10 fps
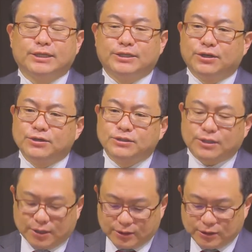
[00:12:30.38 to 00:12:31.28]

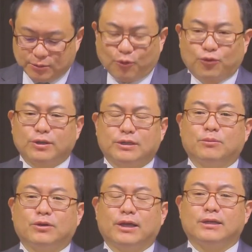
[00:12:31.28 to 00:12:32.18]
영적인 것을 모르기
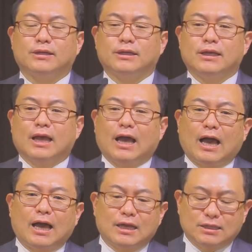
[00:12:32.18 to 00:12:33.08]
때문에
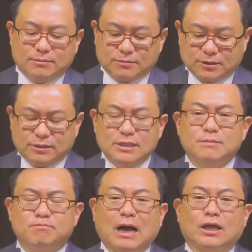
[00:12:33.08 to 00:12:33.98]
하나님 그 이
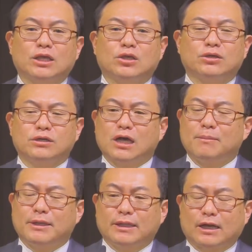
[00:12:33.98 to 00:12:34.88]
마귀
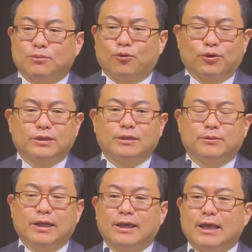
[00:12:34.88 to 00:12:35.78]
흑암의 나라를 모르기
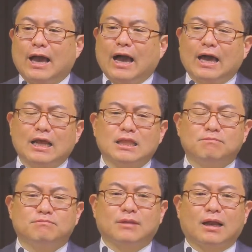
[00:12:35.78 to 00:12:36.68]
때문에
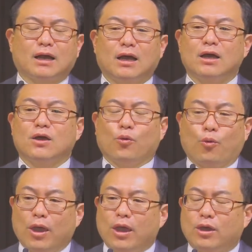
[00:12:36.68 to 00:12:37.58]
하나님 나라가
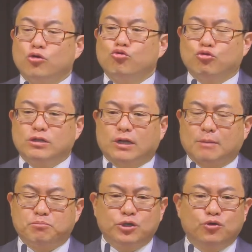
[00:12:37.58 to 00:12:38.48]
왜
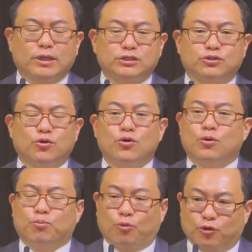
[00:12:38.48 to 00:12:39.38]
우리들에게 필요한지도
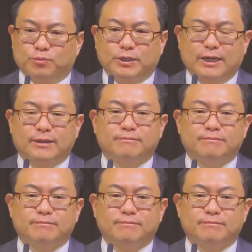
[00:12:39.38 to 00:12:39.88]
모릅니다.